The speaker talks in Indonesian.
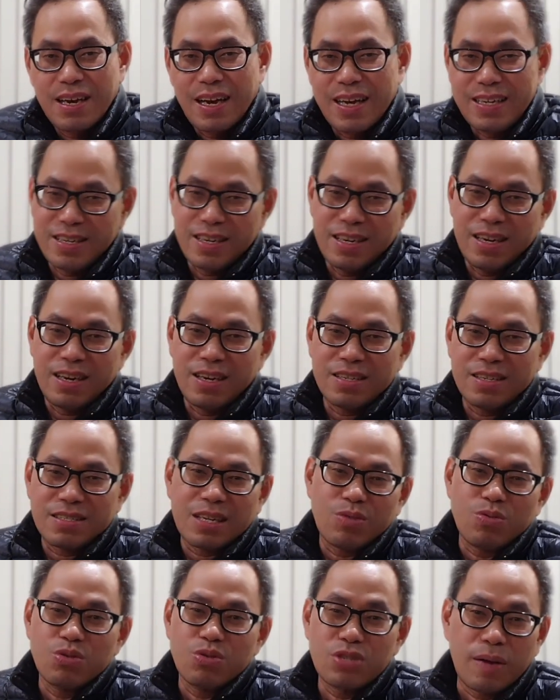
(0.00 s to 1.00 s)
Hanya
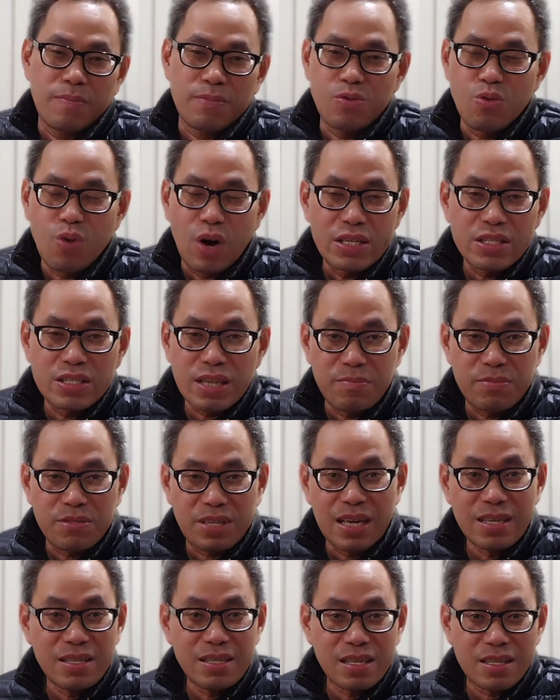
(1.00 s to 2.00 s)
satu jam, dua jam
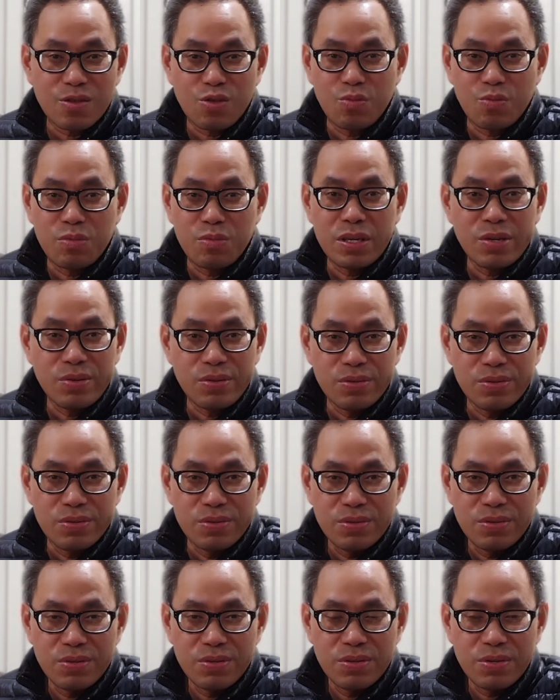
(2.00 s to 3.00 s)
saja satu minggu
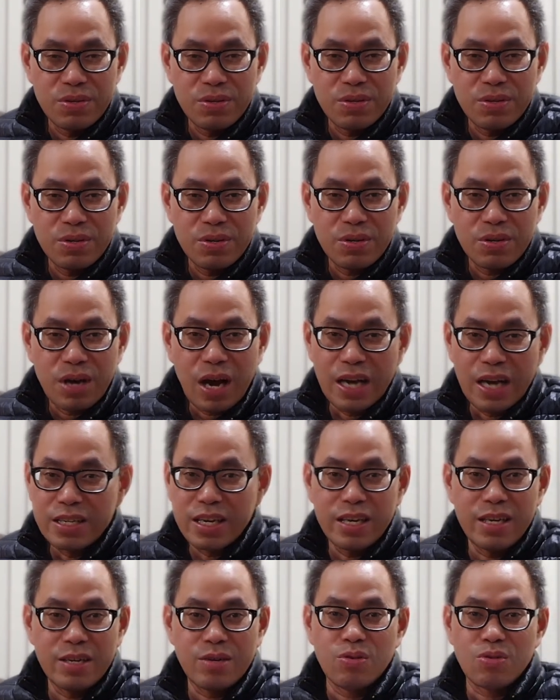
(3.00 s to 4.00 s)

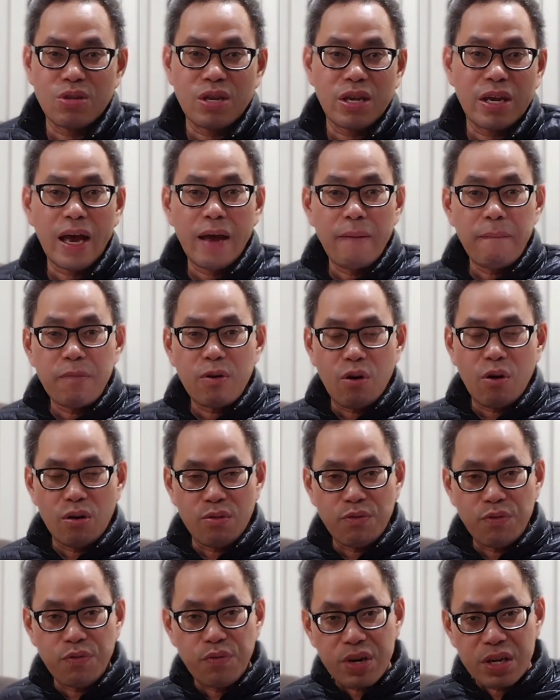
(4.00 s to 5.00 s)
hanya ikut camp,
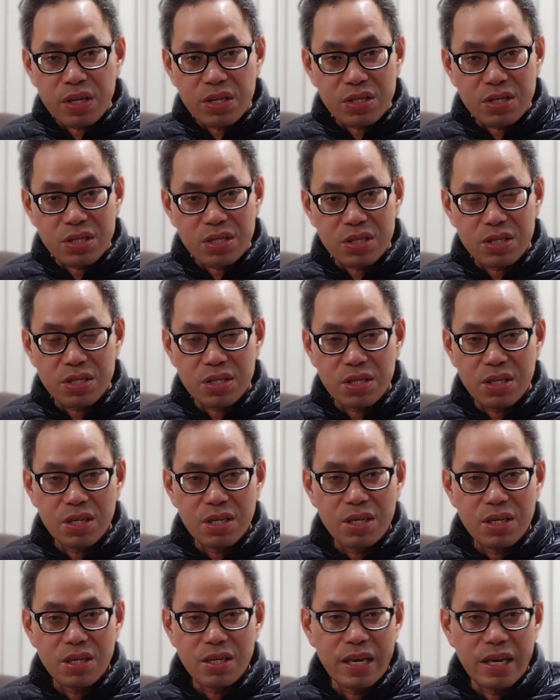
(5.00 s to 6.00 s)
conference,
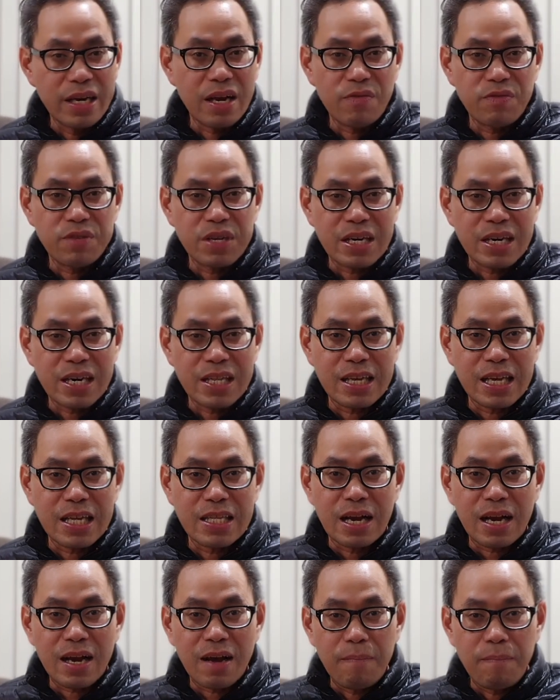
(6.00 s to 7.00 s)
dan after that
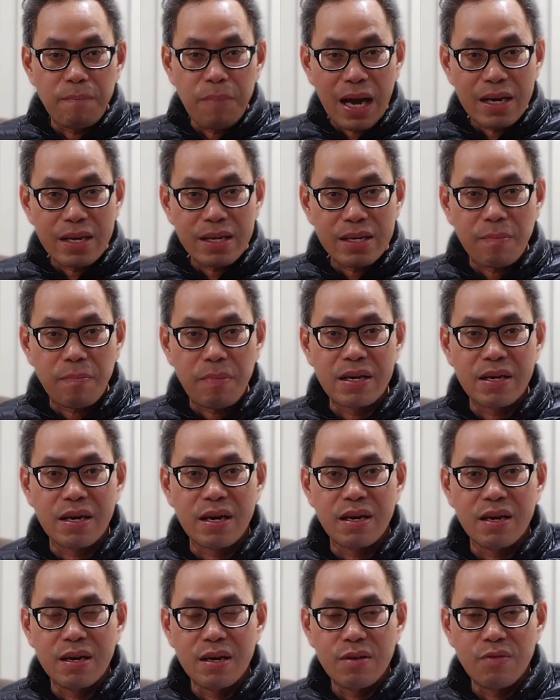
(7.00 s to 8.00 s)
kita kembali
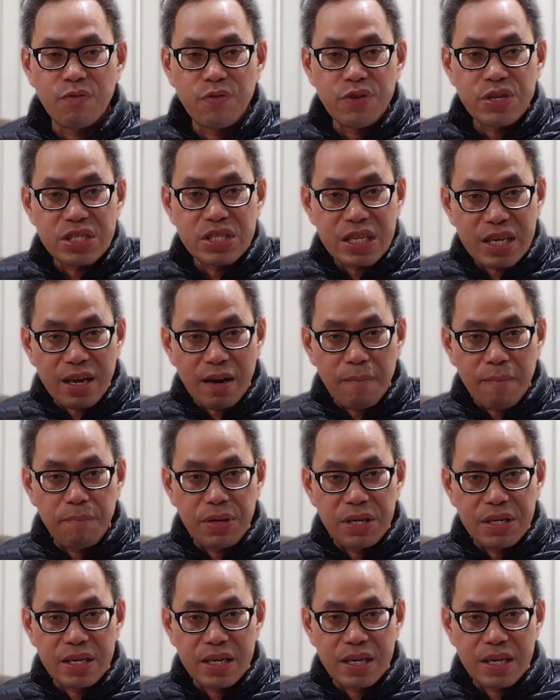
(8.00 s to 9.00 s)
kepada physical
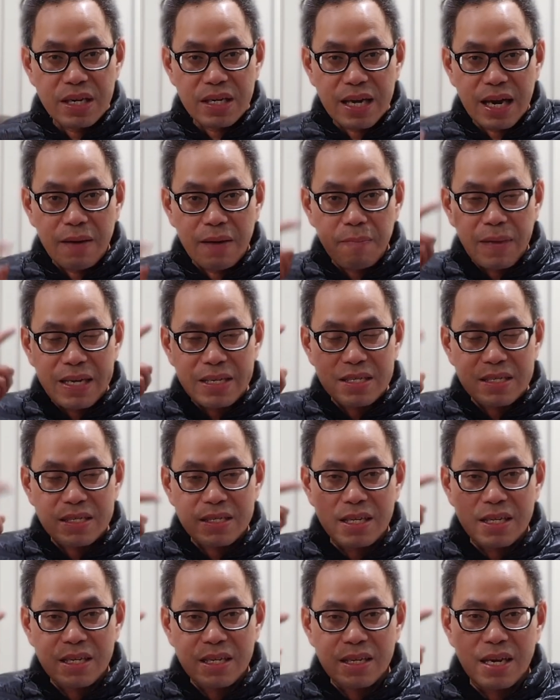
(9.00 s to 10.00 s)
being dan
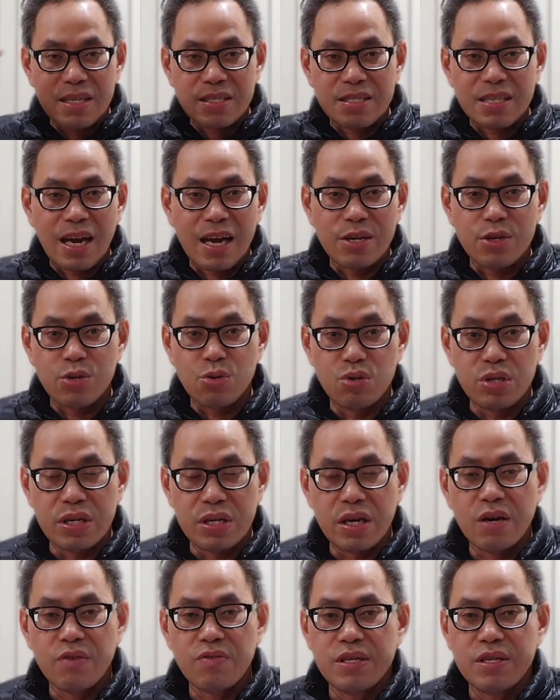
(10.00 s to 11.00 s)
mindset yang sangat duniawi.